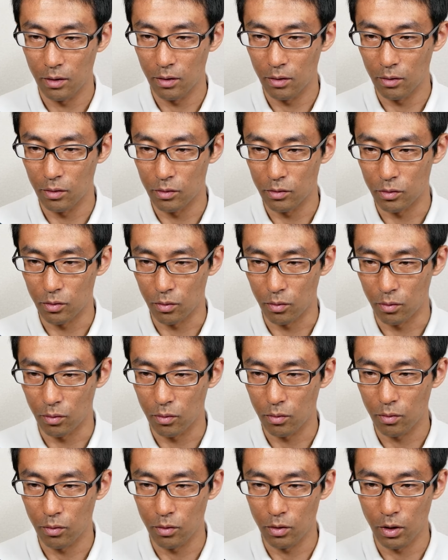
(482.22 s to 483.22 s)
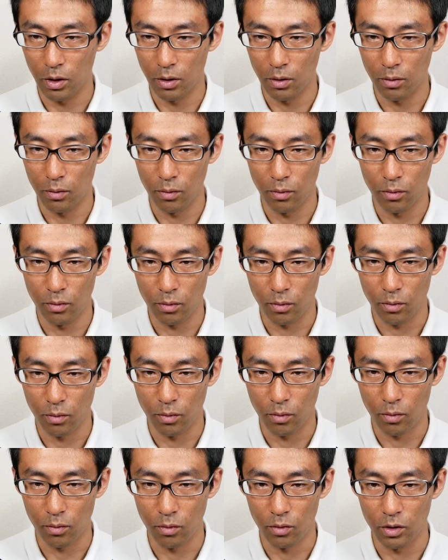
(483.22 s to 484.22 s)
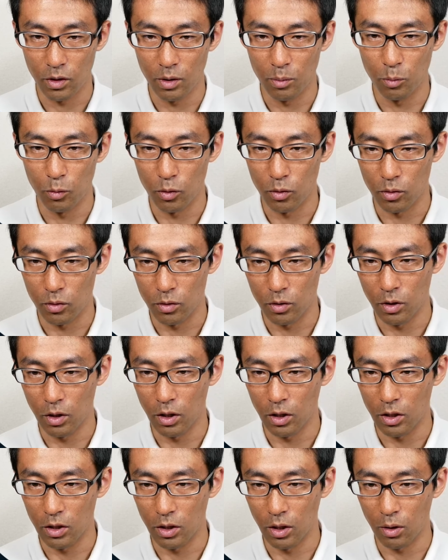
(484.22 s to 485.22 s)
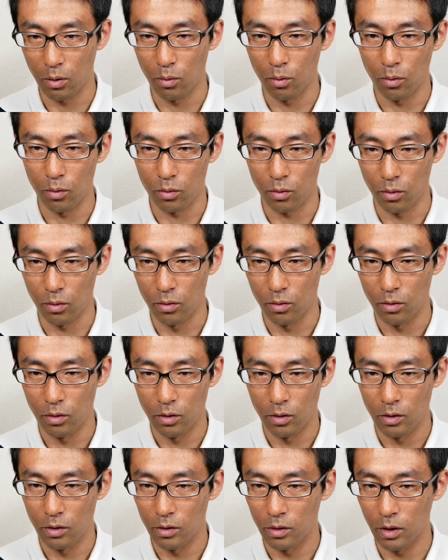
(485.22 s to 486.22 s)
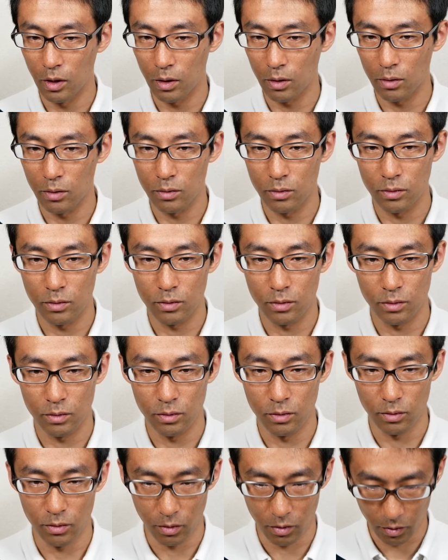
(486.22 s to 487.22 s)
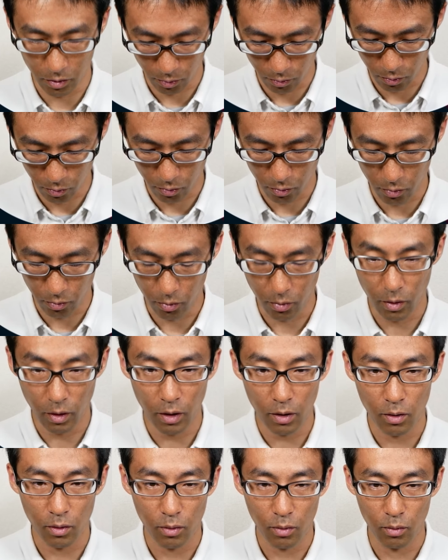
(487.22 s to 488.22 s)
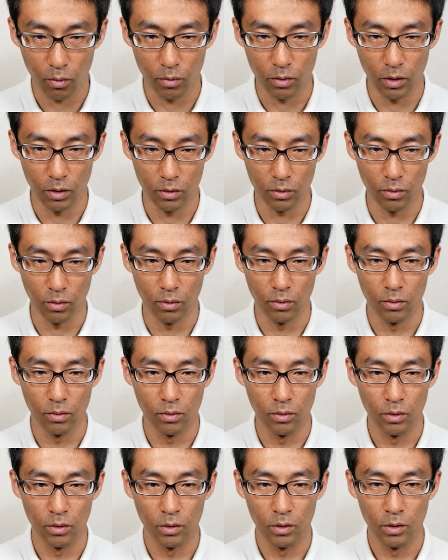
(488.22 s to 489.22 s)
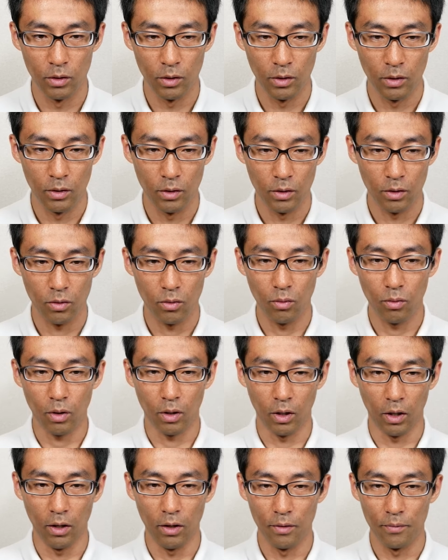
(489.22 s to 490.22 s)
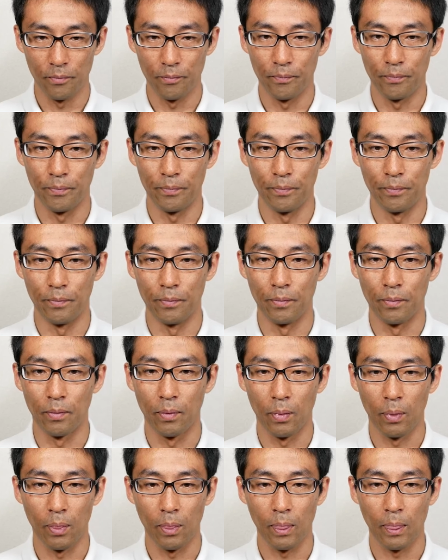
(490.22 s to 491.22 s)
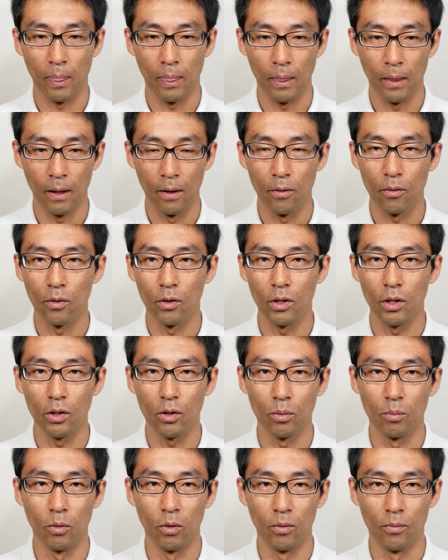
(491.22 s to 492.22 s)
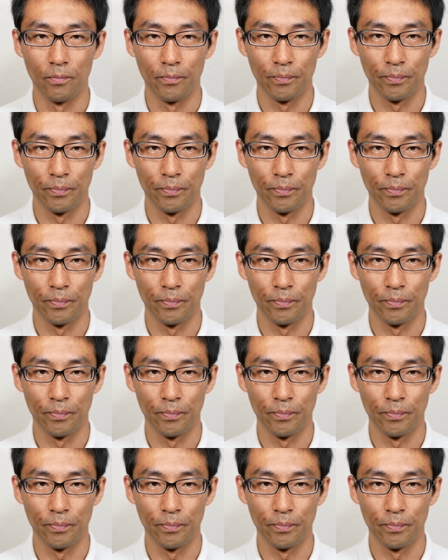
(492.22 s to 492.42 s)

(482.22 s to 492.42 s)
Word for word: よいしょこれをここに持ってきてこうとでぬんぬんぬんときてここがこうなるとこうかなうんこれでいいと思う。